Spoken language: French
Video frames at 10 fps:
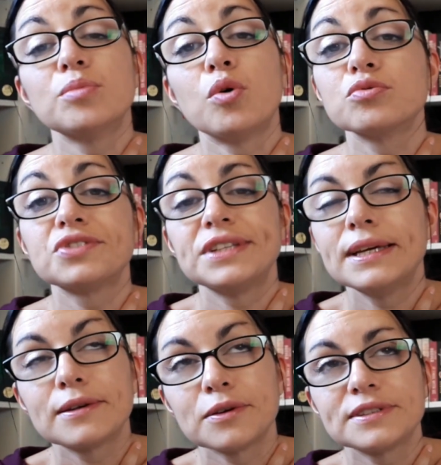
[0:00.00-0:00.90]
Bon, on
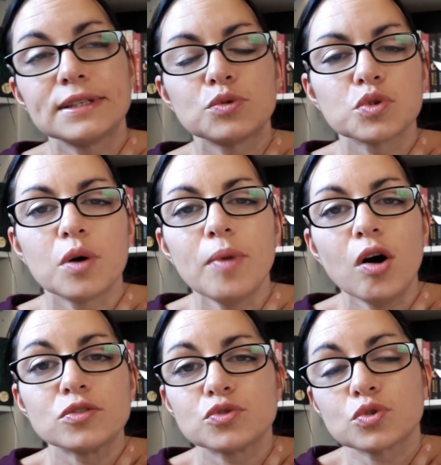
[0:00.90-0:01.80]
sait que c'est une
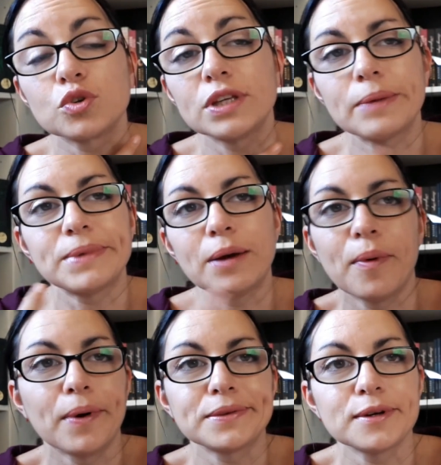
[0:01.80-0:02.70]
romance, donc il y a bien un
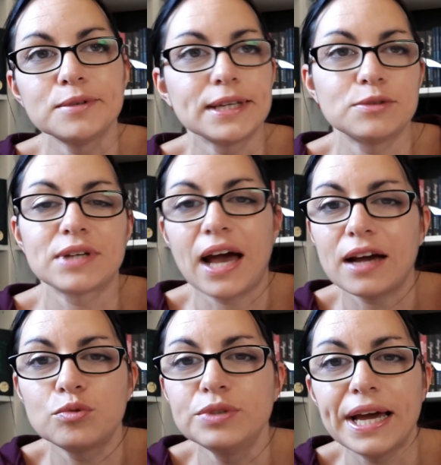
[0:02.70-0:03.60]
moment de temps où il y a du
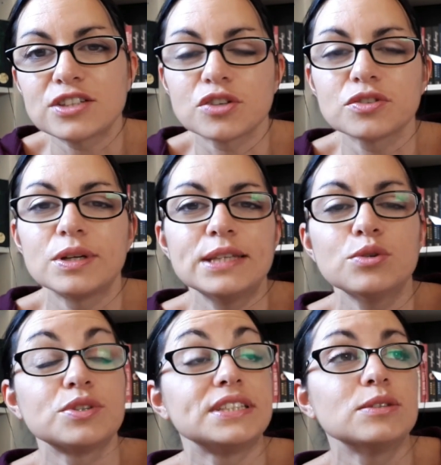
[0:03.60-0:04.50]
cracouillage entre les
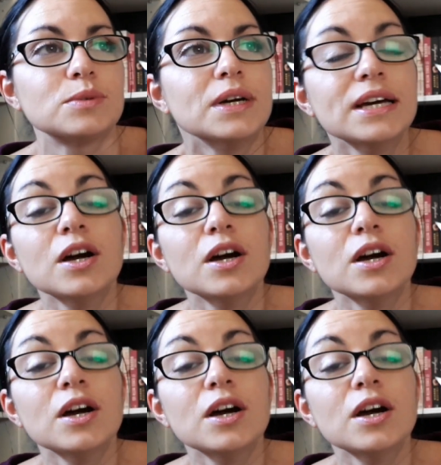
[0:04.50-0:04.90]
deux. Sinon,